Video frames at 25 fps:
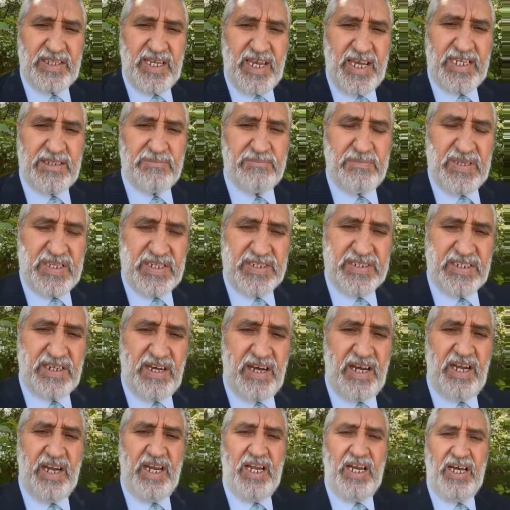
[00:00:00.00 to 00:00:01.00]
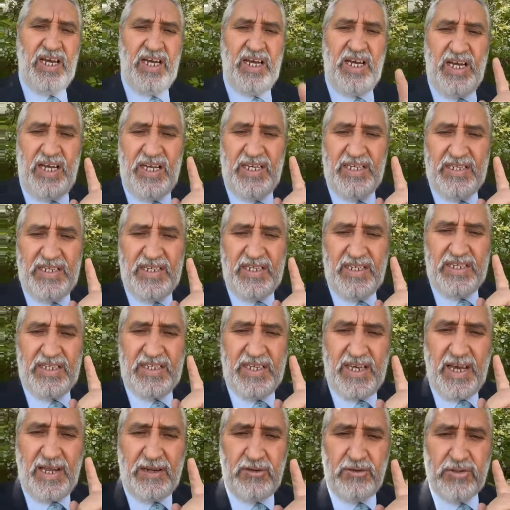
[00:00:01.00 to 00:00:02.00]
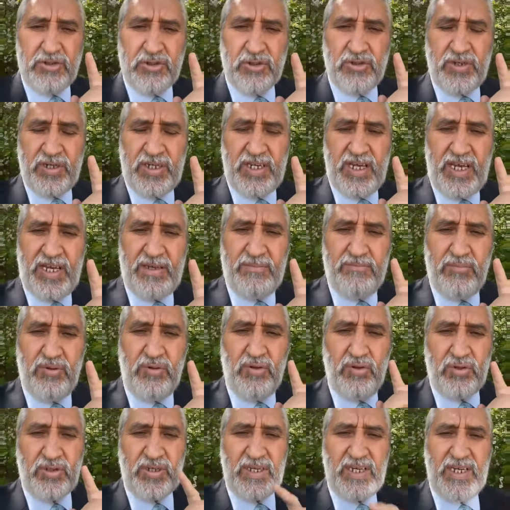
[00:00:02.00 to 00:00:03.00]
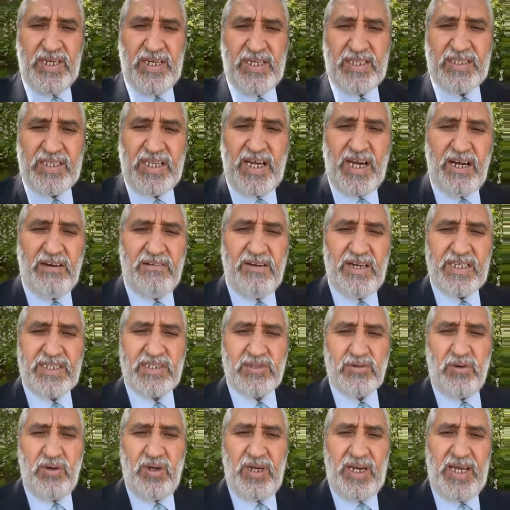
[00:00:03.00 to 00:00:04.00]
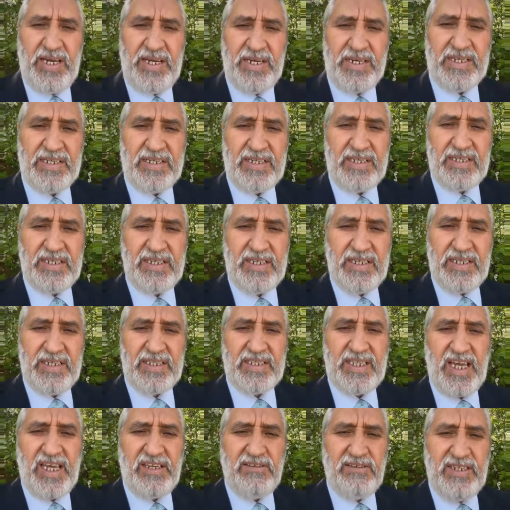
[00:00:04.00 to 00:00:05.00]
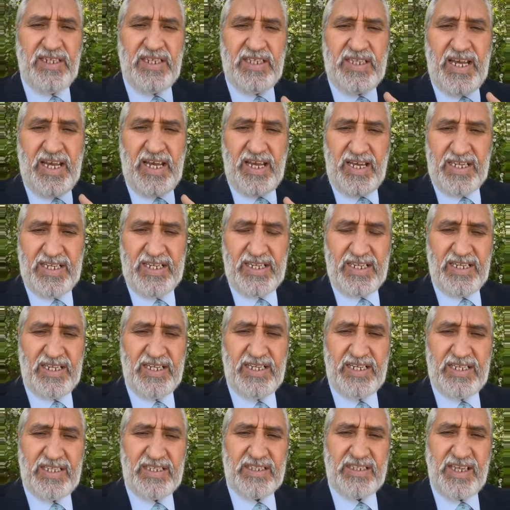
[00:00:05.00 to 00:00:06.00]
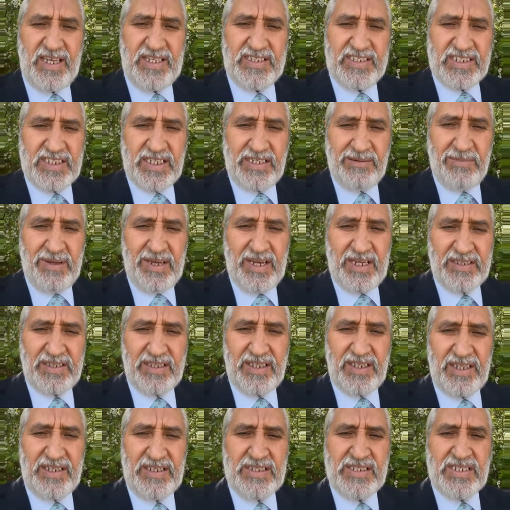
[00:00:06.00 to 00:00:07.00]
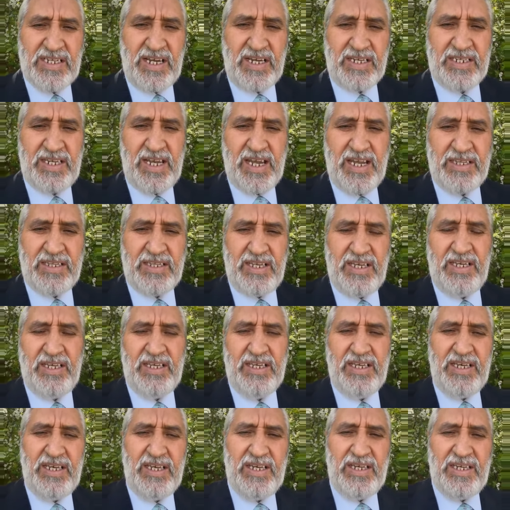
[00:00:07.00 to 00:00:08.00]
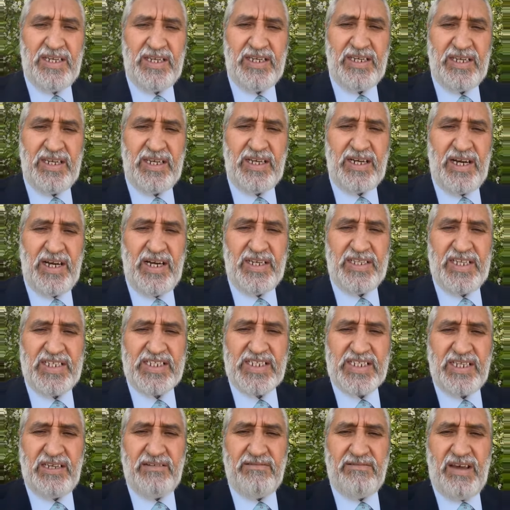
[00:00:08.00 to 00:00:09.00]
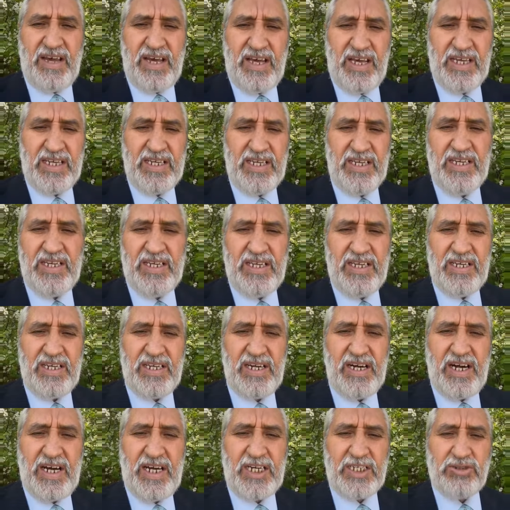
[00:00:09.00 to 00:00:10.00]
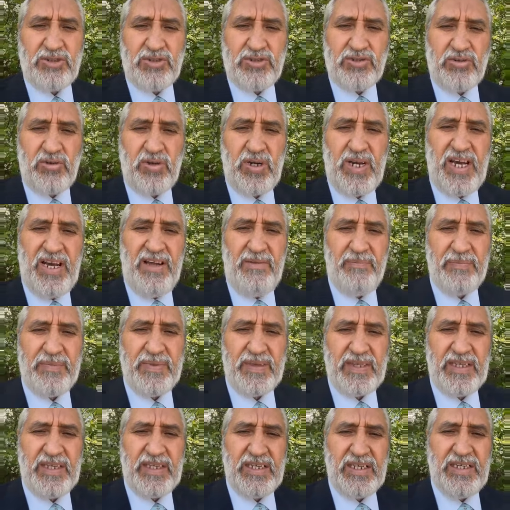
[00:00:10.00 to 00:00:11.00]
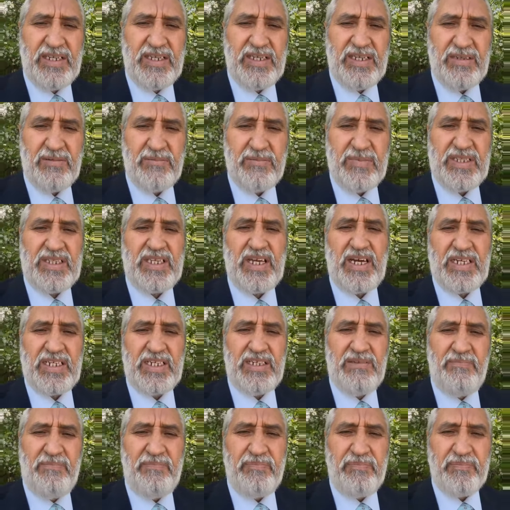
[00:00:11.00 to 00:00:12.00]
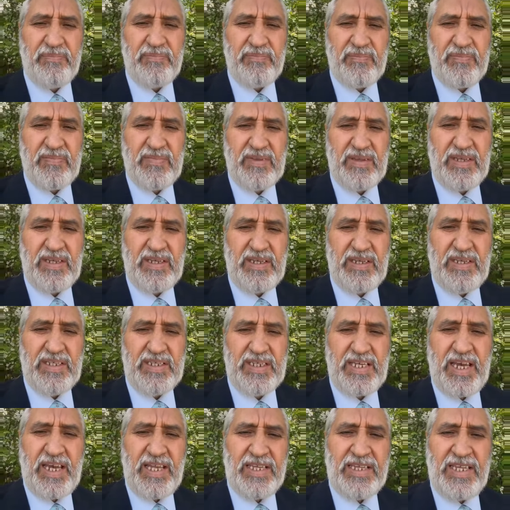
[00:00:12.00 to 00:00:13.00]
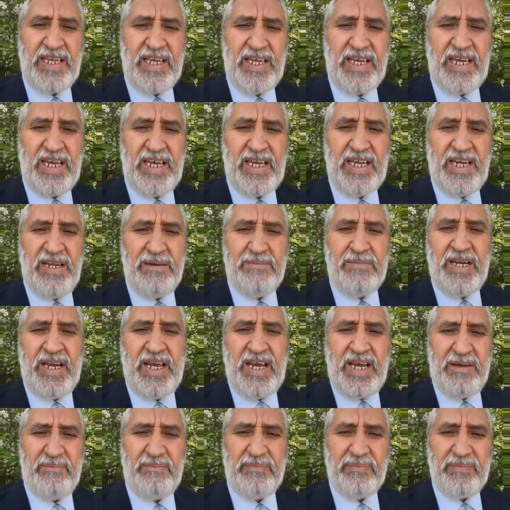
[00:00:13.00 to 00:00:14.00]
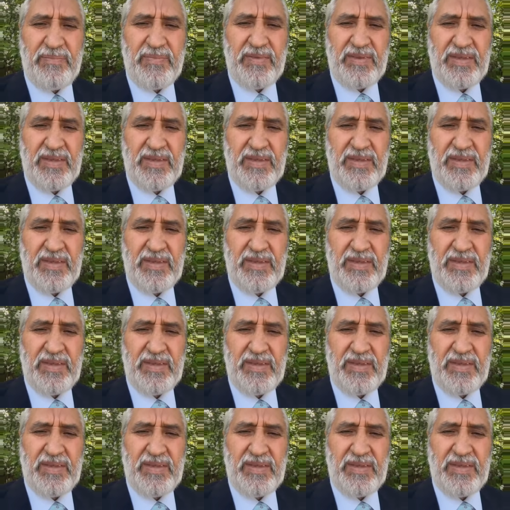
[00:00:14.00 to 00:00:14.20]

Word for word: tek bir Allah'a yeryüzünün en büyük davası olan tevhide teslimiyettir. İnsan kendi iradesi ve arzusuyla bir takım kendi eğilimine